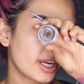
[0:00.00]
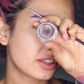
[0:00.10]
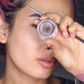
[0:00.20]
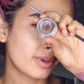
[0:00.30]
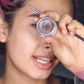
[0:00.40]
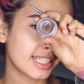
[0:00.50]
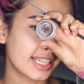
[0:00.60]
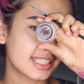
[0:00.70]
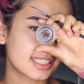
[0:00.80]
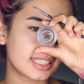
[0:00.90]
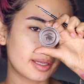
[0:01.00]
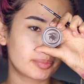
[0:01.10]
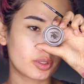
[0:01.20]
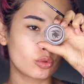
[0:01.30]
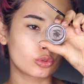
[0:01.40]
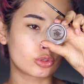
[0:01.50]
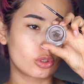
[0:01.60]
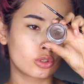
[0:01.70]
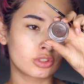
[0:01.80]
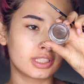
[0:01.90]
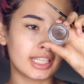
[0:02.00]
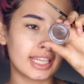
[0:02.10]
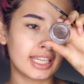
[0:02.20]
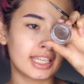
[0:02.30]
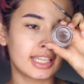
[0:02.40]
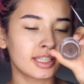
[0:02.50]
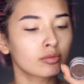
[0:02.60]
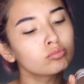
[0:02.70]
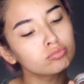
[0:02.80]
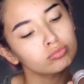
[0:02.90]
voy a tomar este producto de